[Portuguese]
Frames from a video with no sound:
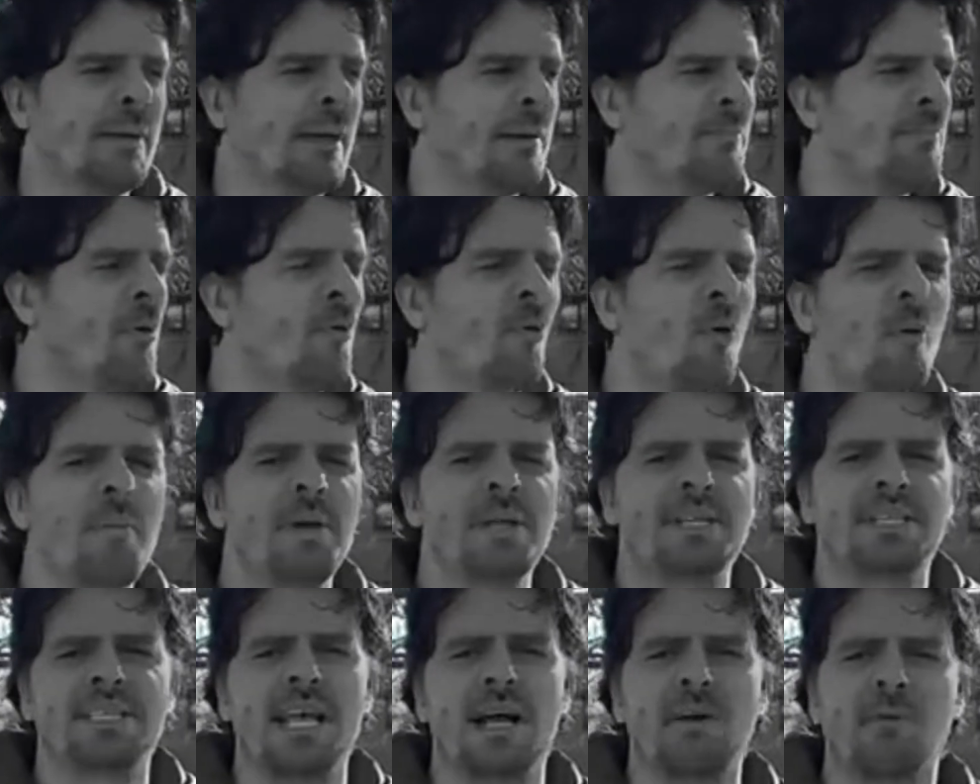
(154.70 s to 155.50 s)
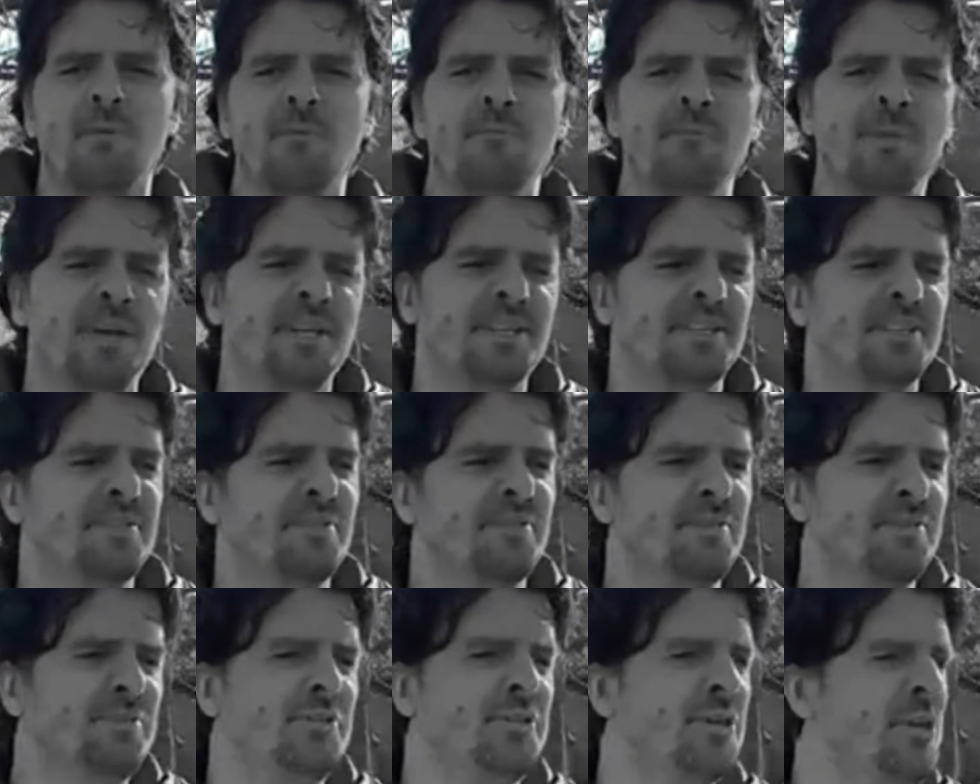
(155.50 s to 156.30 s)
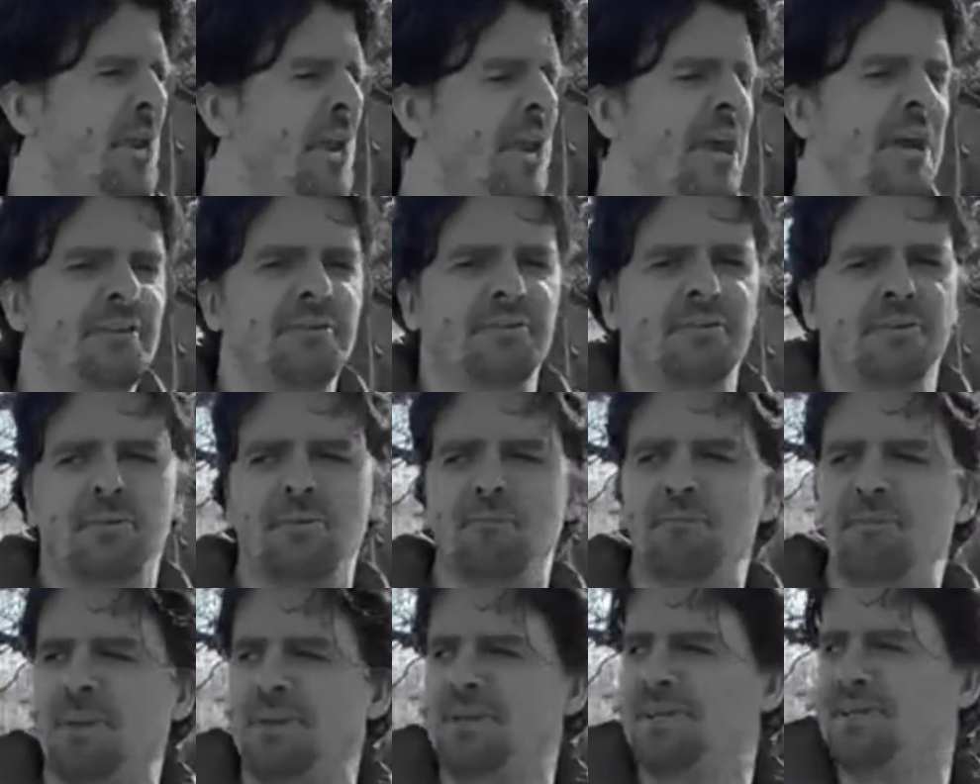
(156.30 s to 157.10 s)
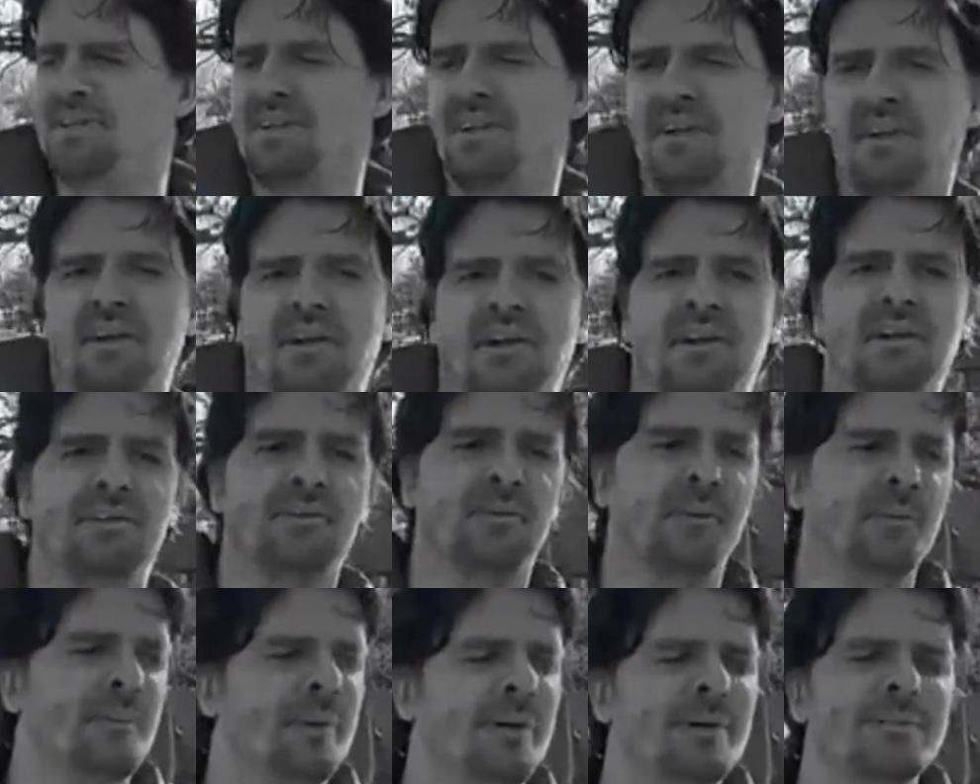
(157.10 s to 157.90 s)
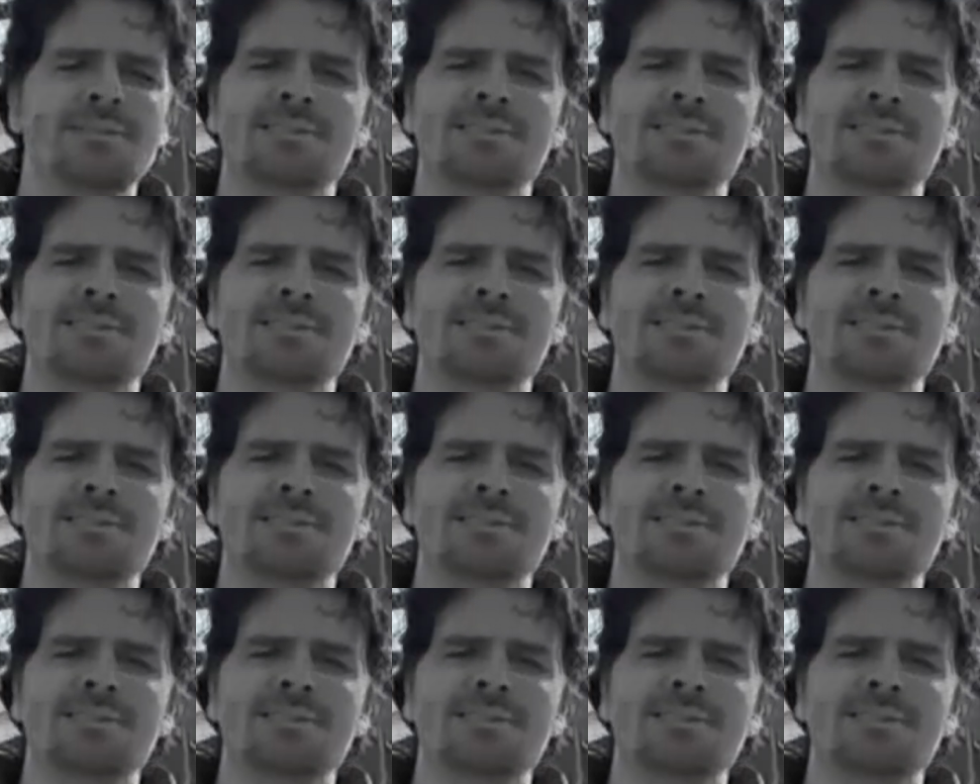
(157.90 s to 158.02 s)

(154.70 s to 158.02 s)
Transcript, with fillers: que é bom começar com o pé direito, com o pé esquerdo, com o pé...